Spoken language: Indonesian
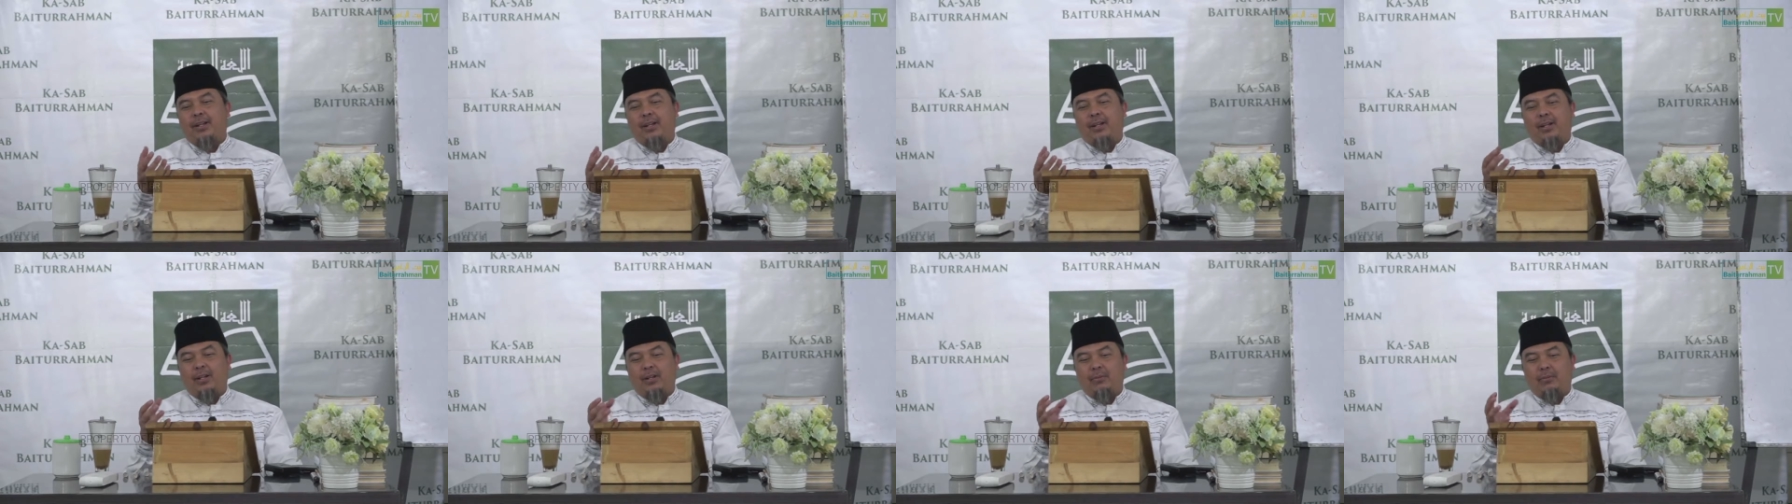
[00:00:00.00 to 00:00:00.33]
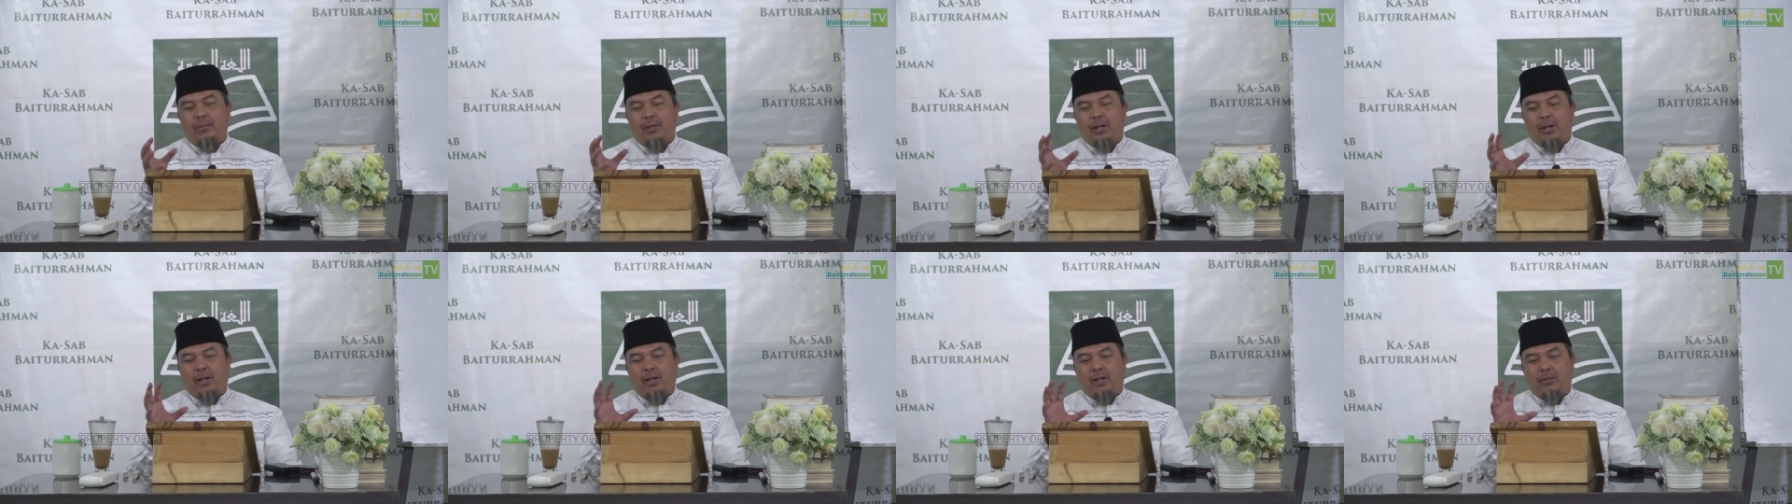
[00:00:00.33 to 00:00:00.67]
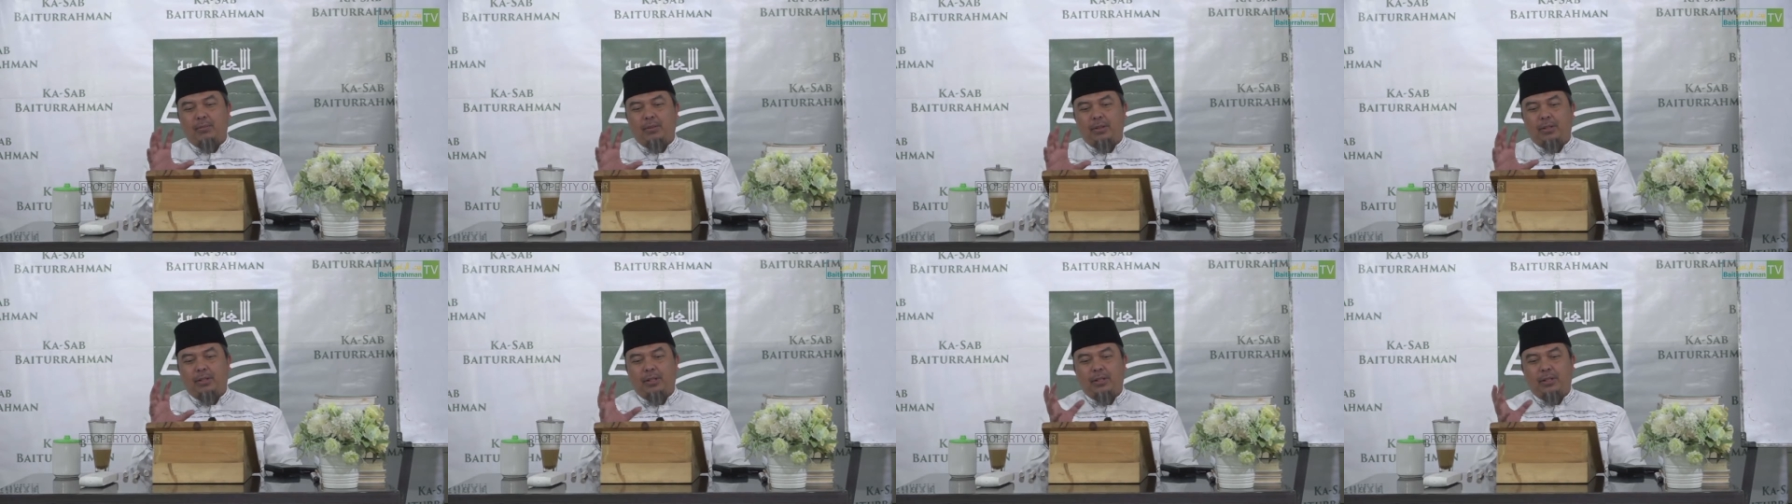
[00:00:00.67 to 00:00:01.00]
Kalau berakal
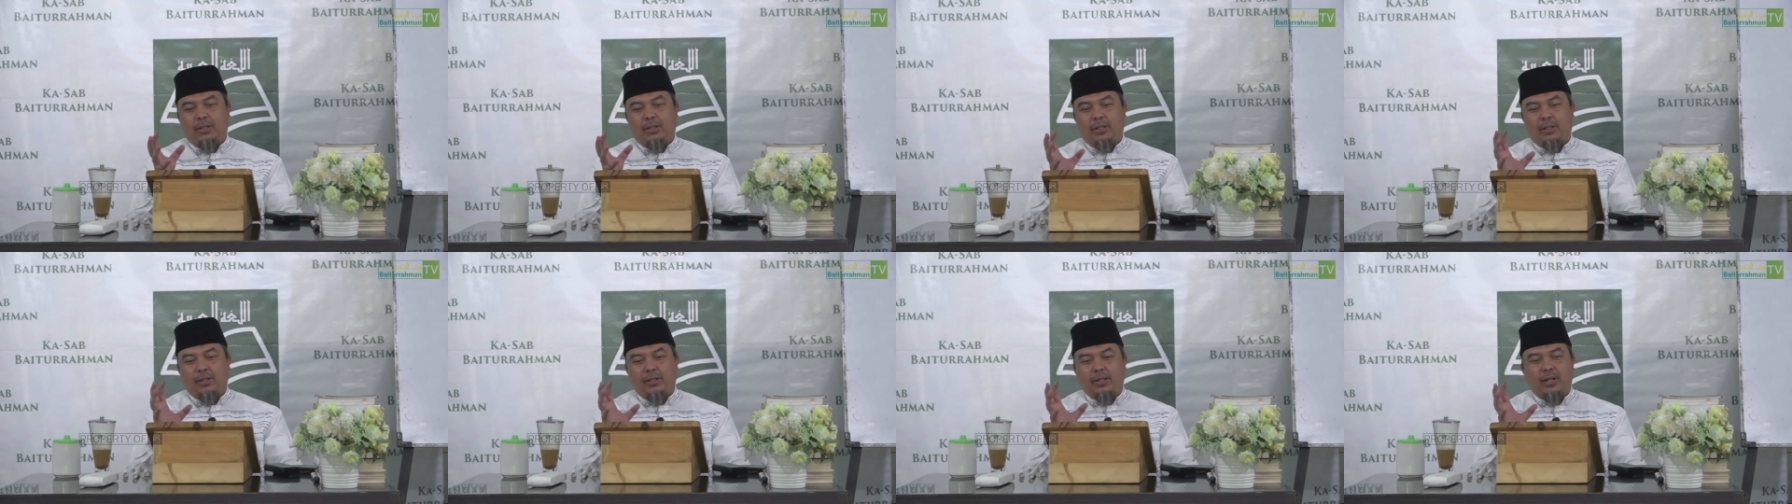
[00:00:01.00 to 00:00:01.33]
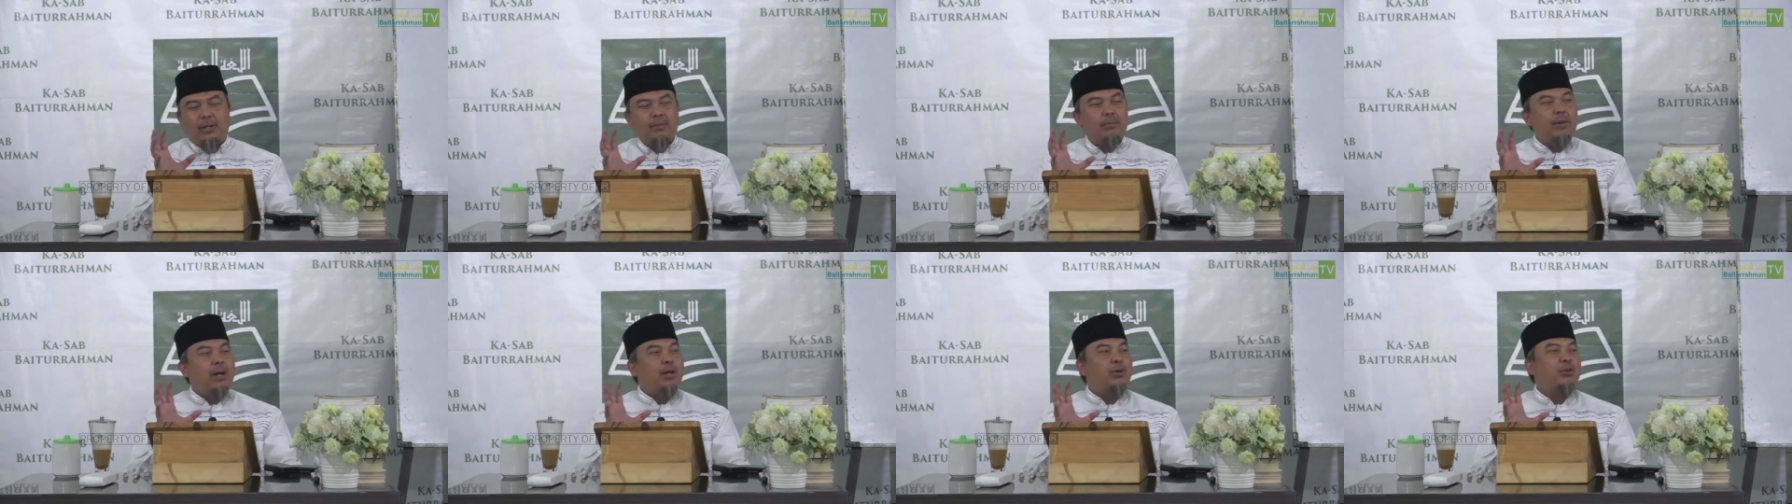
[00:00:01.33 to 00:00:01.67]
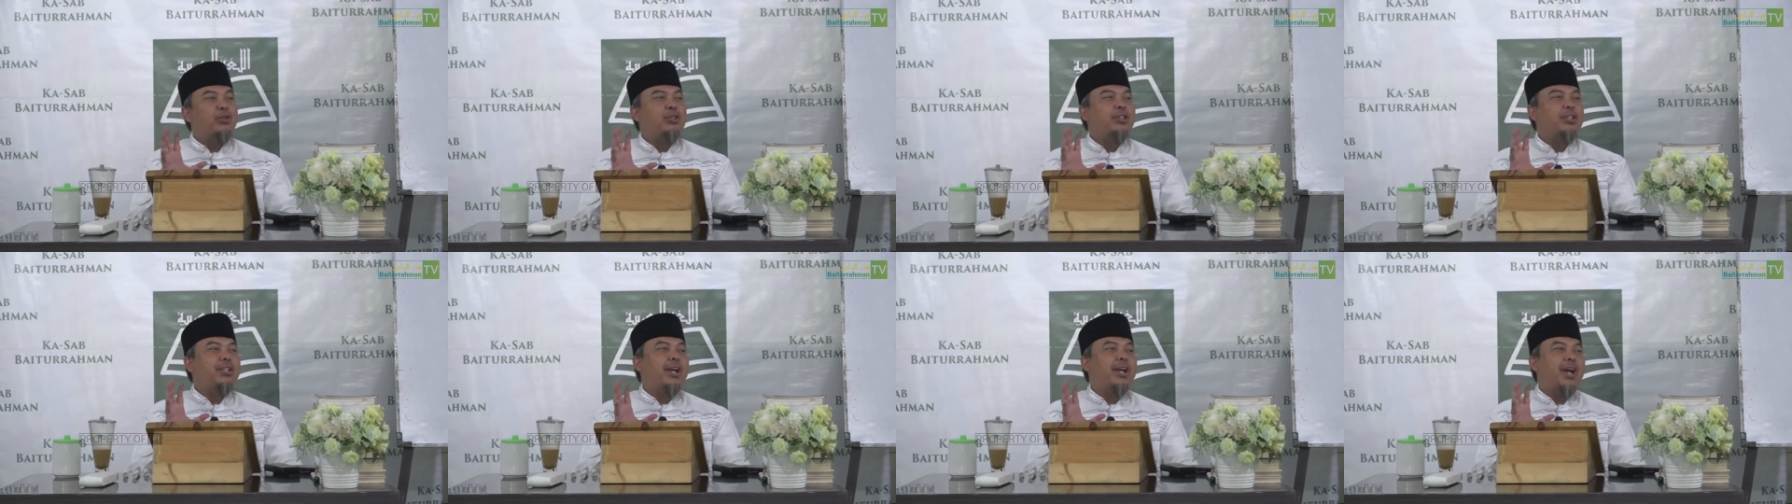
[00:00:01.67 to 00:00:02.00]
berarti tentang
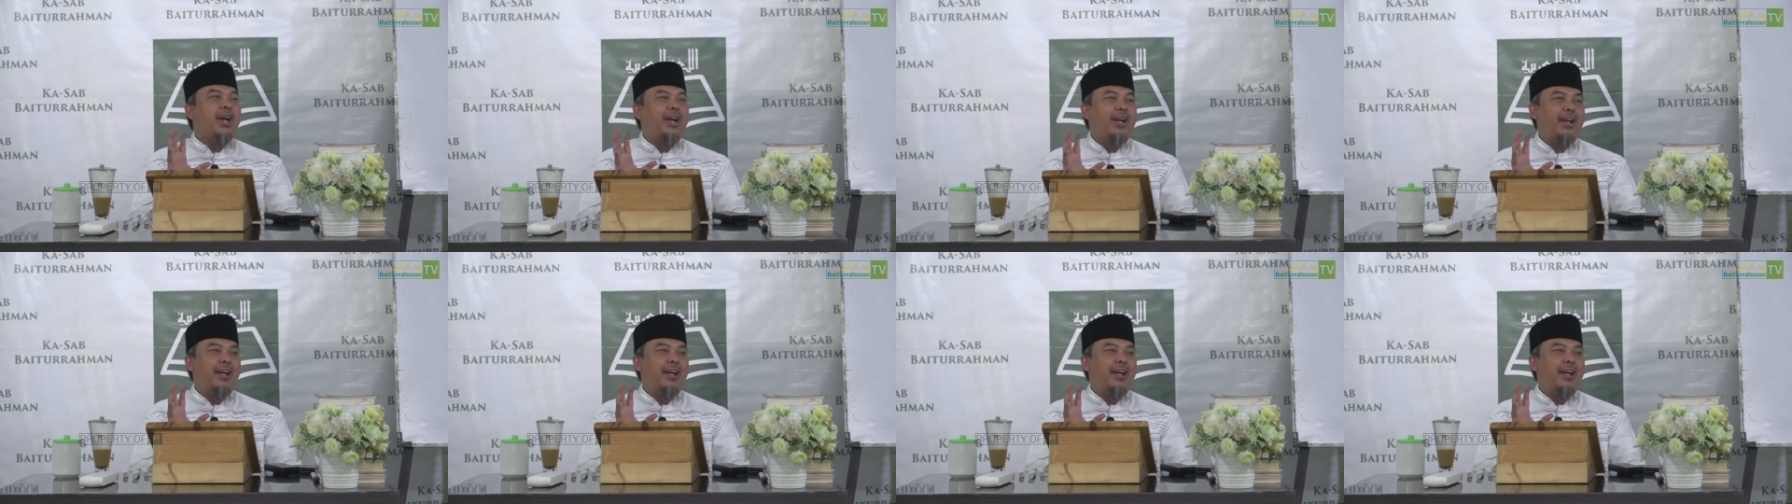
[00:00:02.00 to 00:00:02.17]
manusia